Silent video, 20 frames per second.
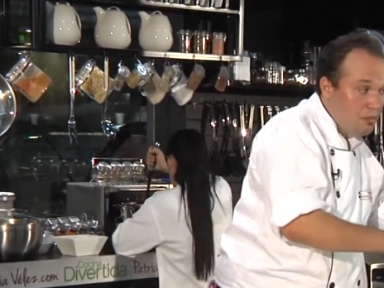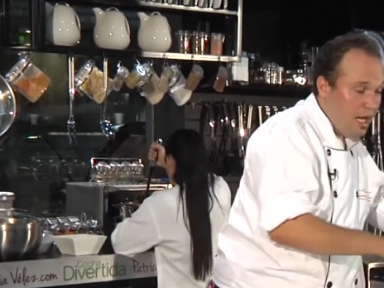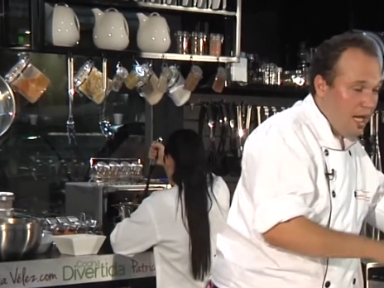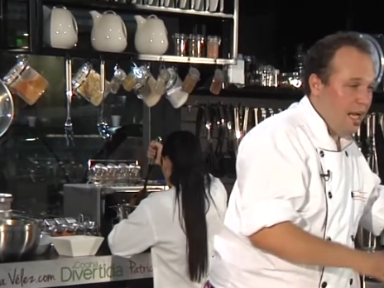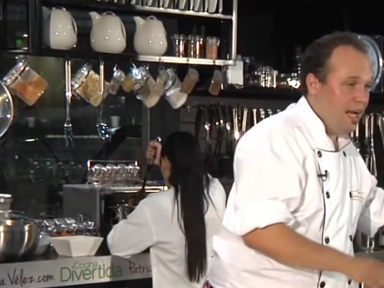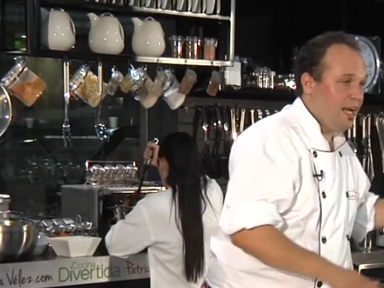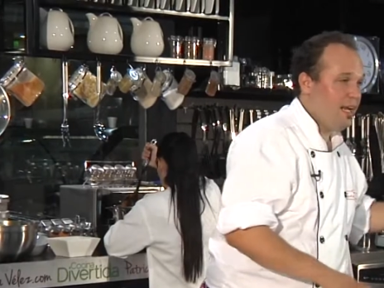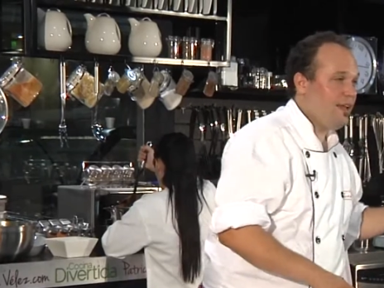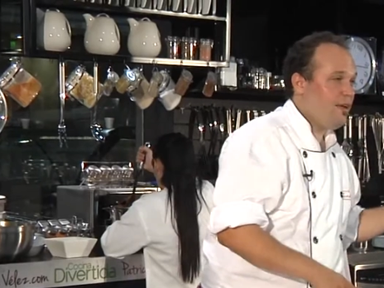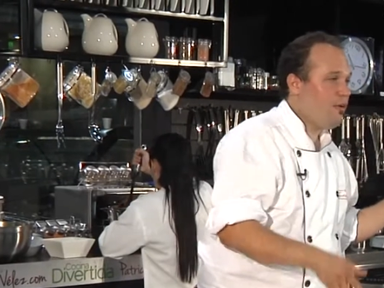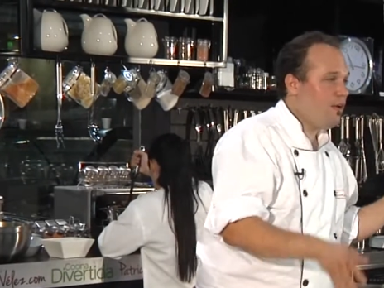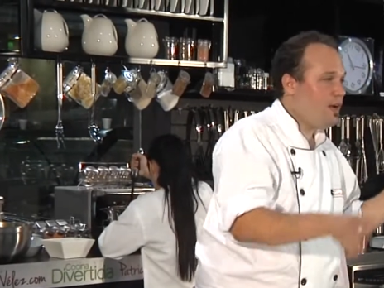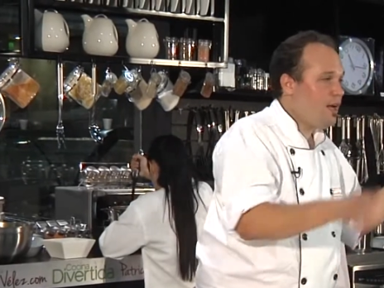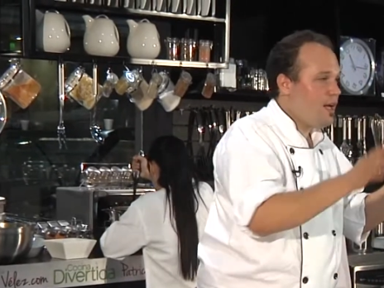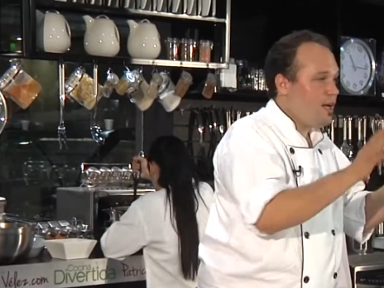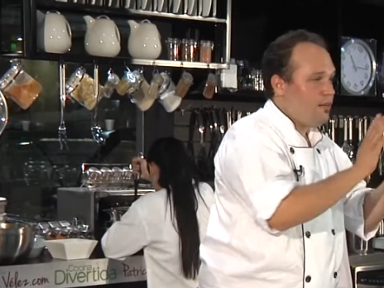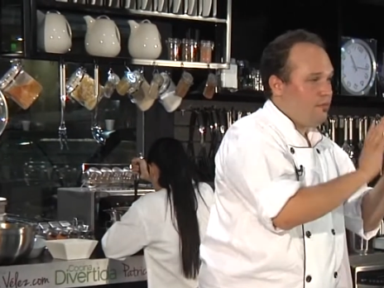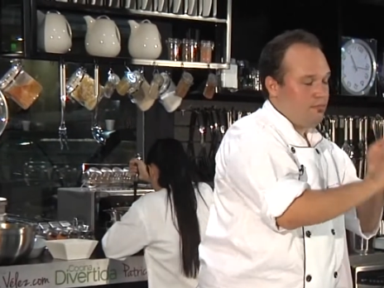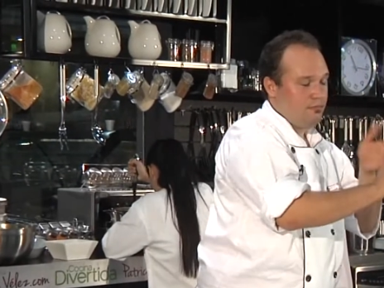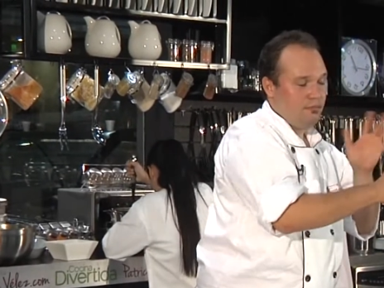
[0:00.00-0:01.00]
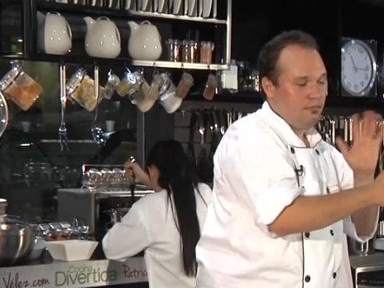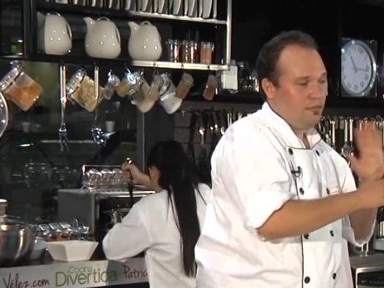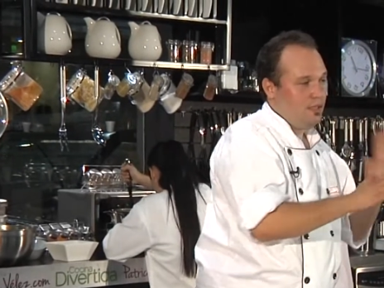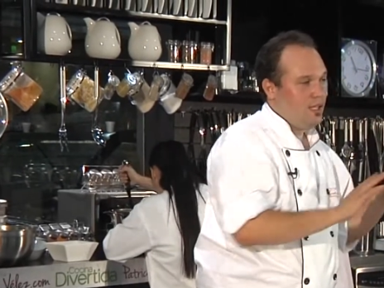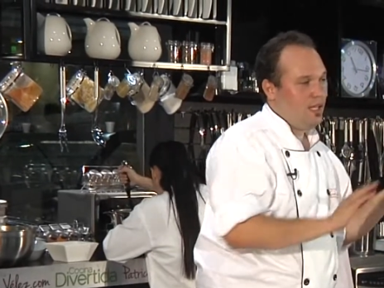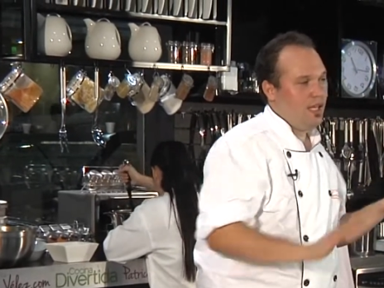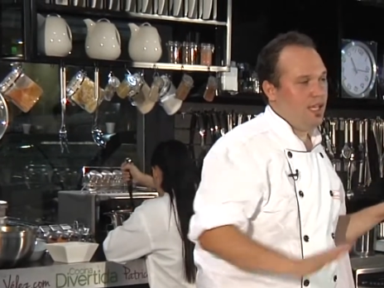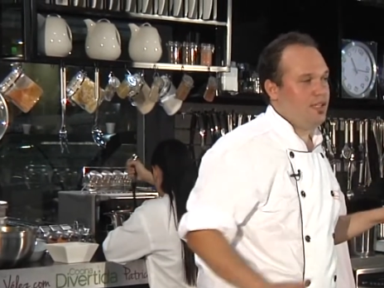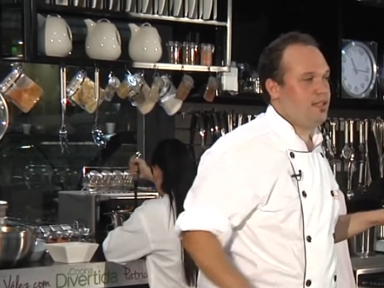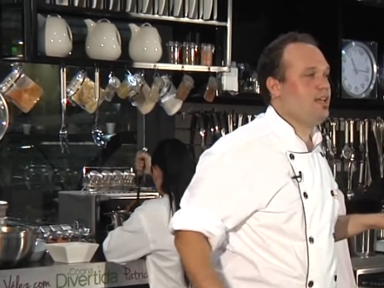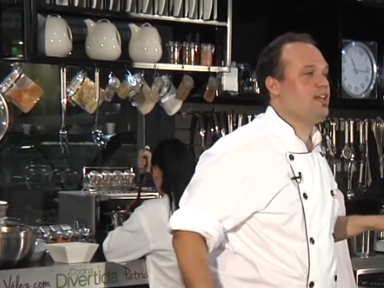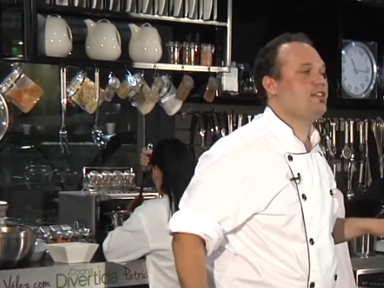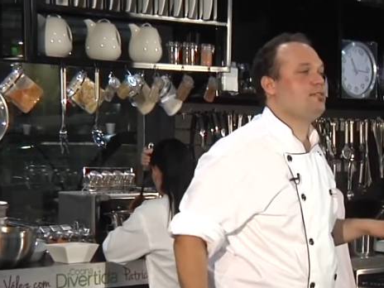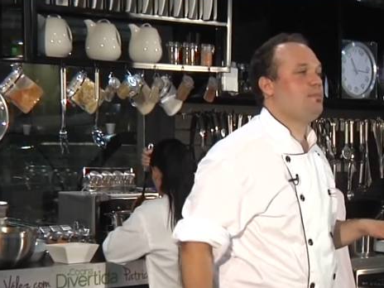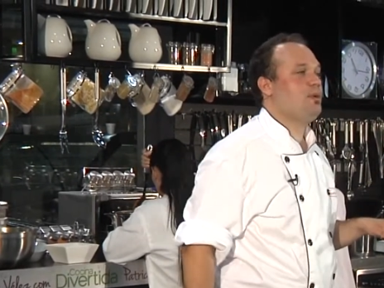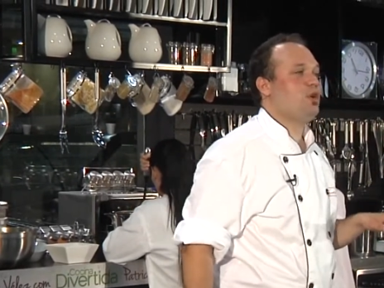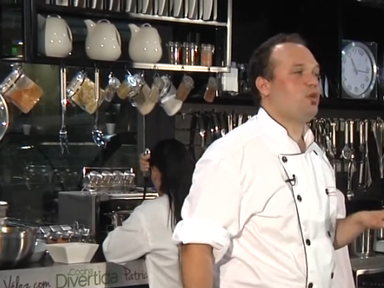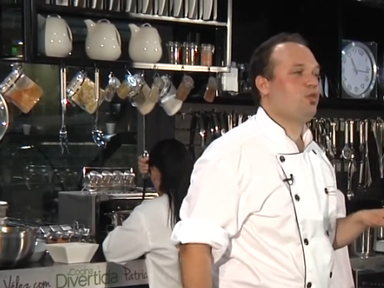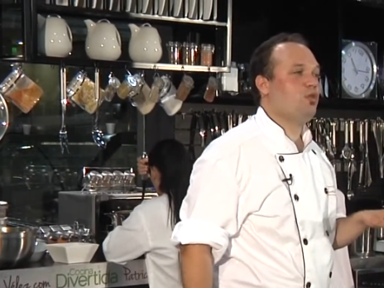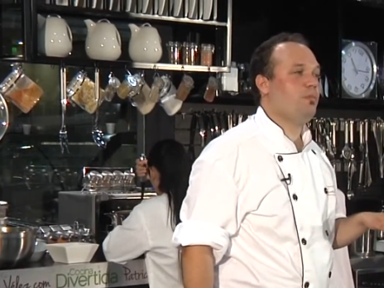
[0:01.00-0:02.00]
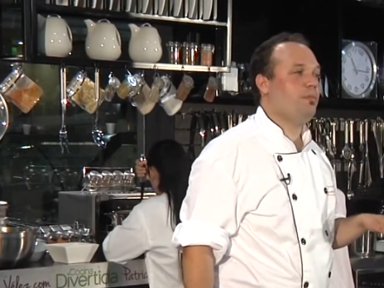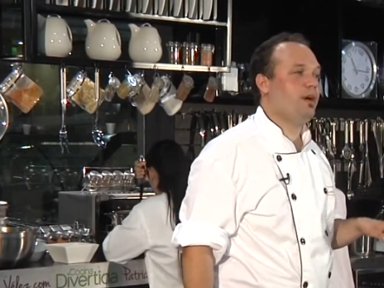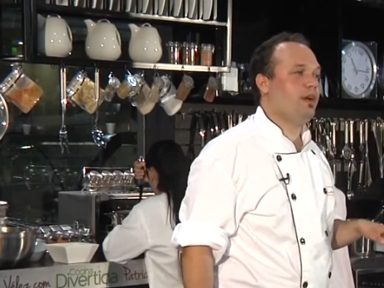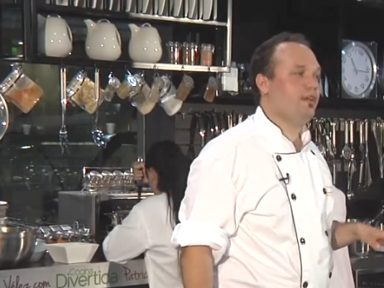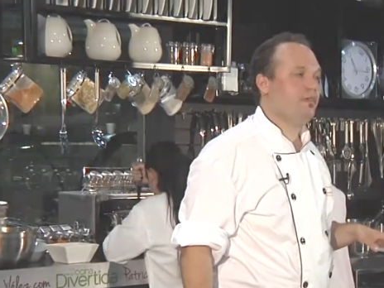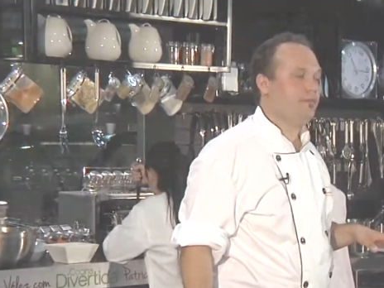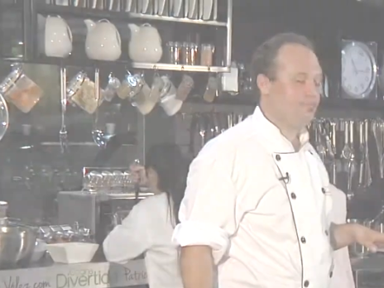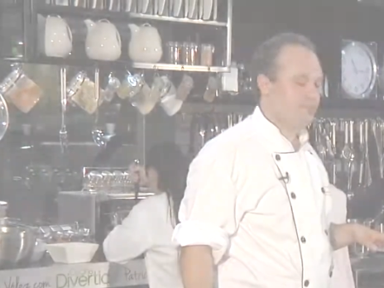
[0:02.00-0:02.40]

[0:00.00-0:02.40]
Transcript: a la nevera y se despreocupan.